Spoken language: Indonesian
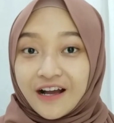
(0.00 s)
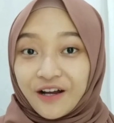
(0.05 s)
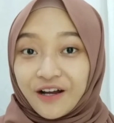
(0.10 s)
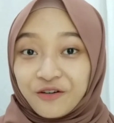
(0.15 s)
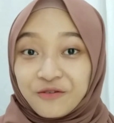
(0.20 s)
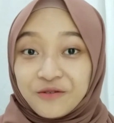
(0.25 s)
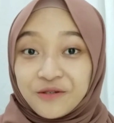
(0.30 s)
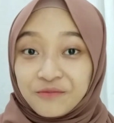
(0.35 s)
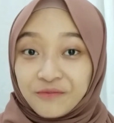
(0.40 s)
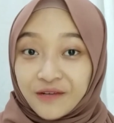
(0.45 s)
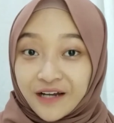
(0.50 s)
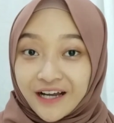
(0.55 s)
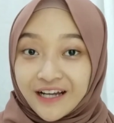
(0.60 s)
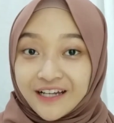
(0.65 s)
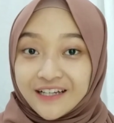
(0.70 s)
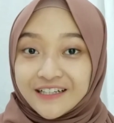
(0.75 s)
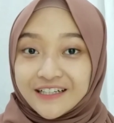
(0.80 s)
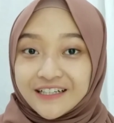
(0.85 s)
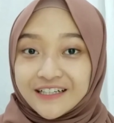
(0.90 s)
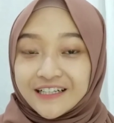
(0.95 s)
Aku Wima,
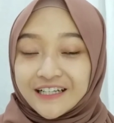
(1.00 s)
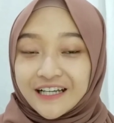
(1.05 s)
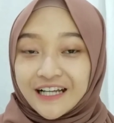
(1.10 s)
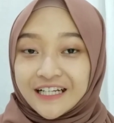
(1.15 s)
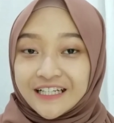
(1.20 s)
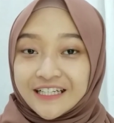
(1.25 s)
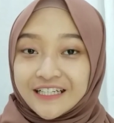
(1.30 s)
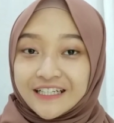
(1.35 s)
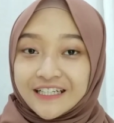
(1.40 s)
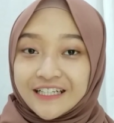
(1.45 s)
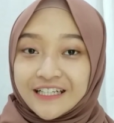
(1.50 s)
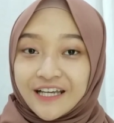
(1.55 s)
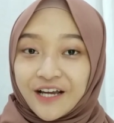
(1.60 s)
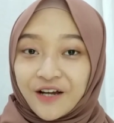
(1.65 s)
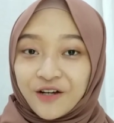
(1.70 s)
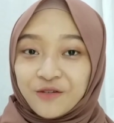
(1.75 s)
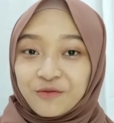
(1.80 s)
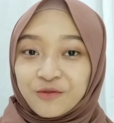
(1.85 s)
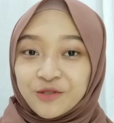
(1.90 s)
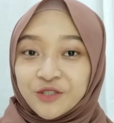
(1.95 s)
kali ini
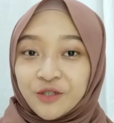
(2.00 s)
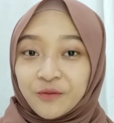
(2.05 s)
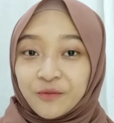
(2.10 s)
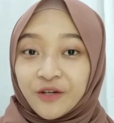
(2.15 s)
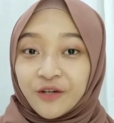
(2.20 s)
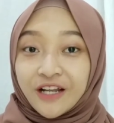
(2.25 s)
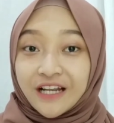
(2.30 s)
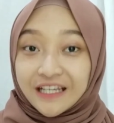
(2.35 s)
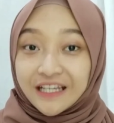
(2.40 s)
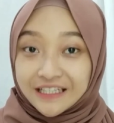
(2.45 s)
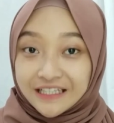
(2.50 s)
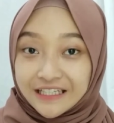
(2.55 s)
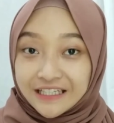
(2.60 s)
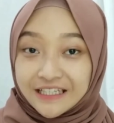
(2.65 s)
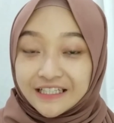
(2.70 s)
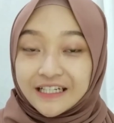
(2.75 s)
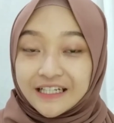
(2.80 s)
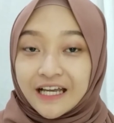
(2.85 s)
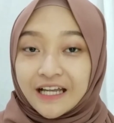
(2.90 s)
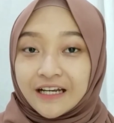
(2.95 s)
aku mau Shopee haul
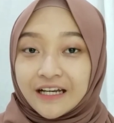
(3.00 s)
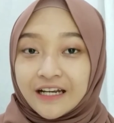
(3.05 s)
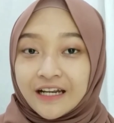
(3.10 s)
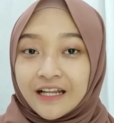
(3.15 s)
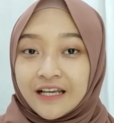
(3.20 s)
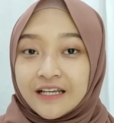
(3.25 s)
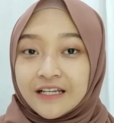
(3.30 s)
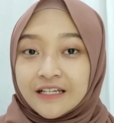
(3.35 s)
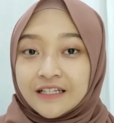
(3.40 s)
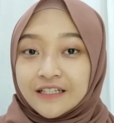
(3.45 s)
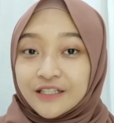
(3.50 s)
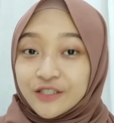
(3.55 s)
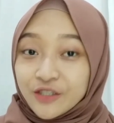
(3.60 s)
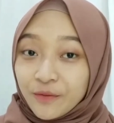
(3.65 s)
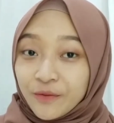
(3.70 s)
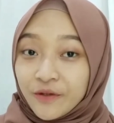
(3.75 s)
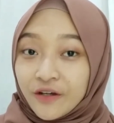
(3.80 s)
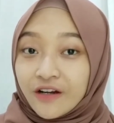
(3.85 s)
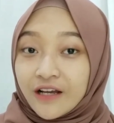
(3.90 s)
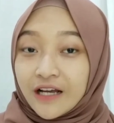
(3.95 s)
lagi Dan di
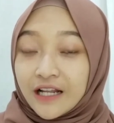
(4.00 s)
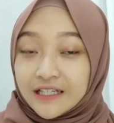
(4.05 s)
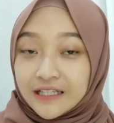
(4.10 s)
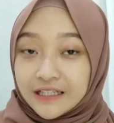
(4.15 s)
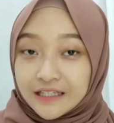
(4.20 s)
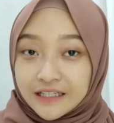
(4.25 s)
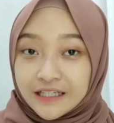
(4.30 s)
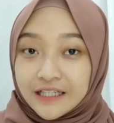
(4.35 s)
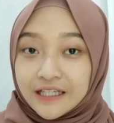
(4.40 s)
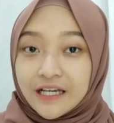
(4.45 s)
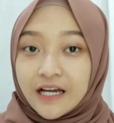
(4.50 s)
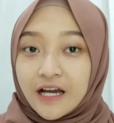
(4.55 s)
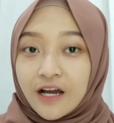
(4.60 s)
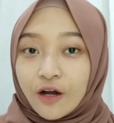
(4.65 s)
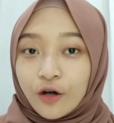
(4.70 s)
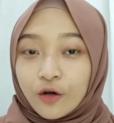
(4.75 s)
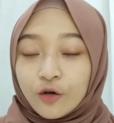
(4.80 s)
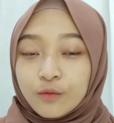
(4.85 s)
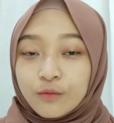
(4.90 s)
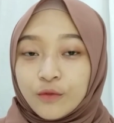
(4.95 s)
Shopee haul kali ini
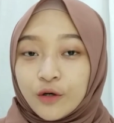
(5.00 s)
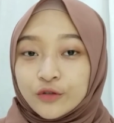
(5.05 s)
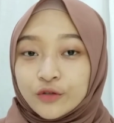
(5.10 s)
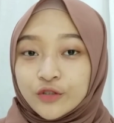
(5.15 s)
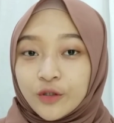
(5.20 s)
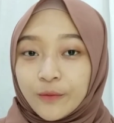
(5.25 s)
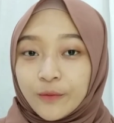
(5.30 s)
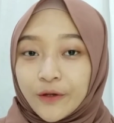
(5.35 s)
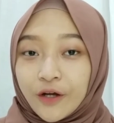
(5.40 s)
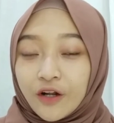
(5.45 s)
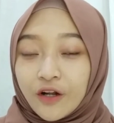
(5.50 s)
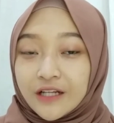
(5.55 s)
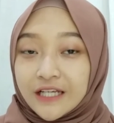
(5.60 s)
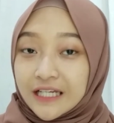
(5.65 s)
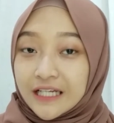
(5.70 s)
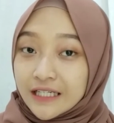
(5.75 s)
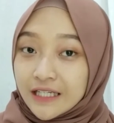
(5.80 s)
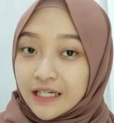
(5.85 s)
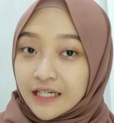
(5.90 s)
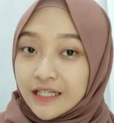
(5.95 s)
aku mau Shopee haul
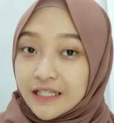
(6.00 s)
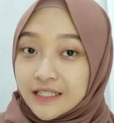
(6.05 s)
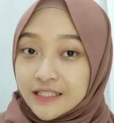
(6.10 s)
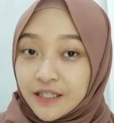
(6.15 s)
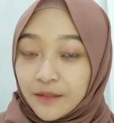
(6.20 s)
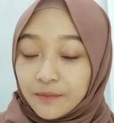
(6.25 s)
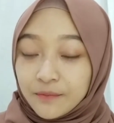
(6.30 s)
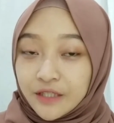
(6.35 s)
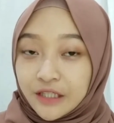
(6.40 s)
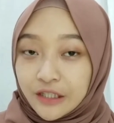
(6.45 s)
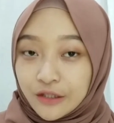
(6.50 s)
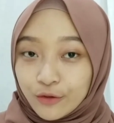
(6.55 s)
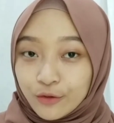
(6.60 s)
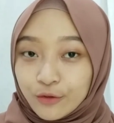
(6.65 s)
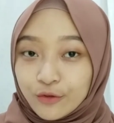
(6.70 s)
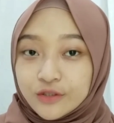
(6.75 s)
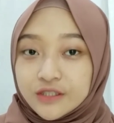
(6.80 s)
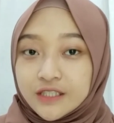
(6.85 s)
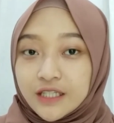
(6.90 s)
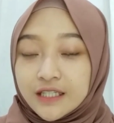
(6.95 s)
inner hijab
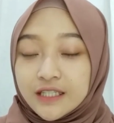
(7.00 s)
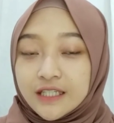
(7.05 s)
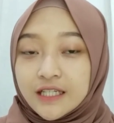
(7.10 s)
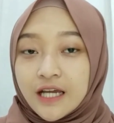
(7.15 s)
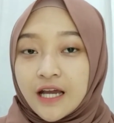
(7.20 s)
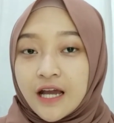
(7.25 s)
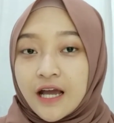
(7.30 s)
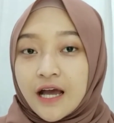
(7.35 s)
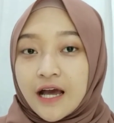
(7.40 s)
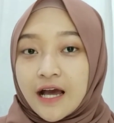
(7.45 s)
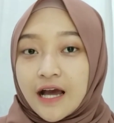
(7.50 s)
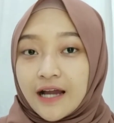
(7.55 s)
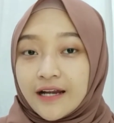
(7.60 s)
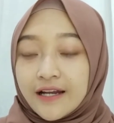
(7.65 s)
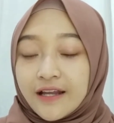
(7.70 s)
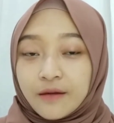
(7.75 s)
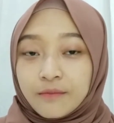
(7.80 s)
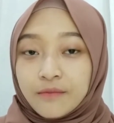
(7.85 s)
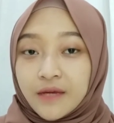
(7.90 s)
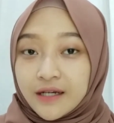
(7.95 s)
gitu Jadi
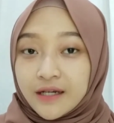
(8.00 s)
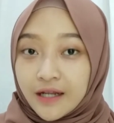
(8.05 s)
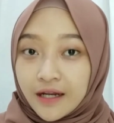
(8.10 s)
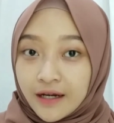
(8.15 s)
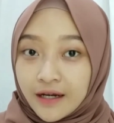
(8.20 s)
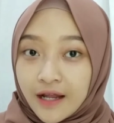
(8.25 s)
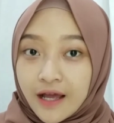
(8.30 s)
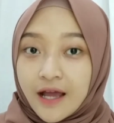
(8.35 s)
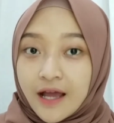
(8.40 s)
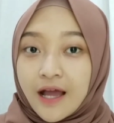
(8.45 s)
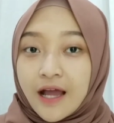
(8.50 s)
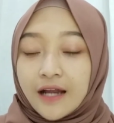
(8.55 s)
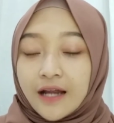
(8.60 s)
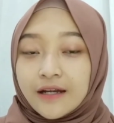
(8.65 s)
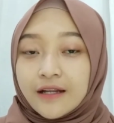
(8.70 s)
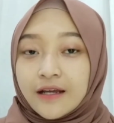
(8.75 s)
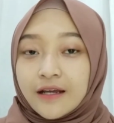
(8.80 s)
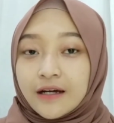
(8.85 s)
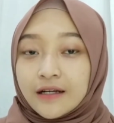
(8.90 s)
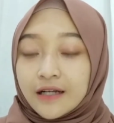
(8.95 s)
ada yang bandana,
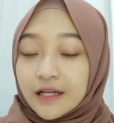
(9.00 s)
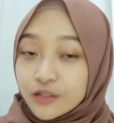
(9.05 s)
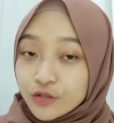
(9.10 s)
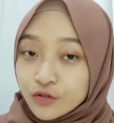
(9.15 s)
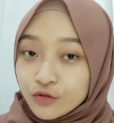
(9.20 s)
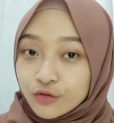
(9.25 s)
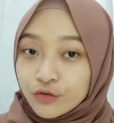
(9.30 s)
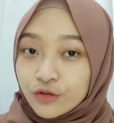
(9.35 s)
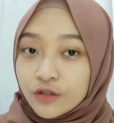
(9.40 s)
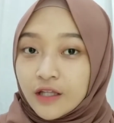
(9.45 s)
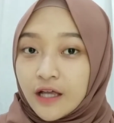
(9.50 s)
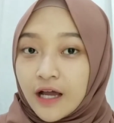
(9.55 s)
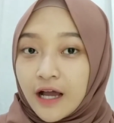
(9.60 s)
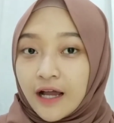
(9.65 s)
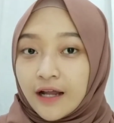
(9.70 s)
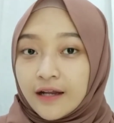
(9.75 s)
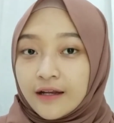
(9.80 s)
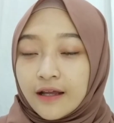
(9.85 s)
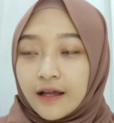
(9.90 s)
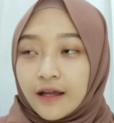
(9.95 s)
ada yang rajut,
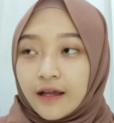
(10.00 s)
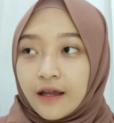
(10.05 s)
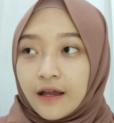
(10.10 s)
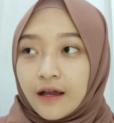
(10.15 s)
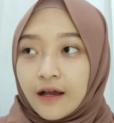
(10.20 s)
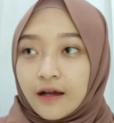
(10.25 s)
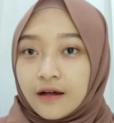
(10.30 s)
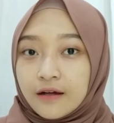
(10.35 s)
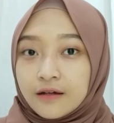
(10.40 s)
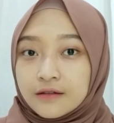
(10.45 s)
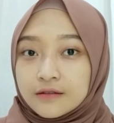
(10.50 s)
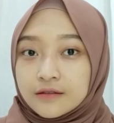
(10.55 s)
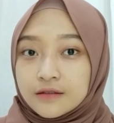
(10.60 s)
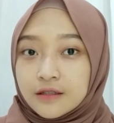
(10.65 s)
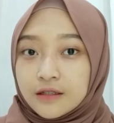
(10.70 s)
ada yang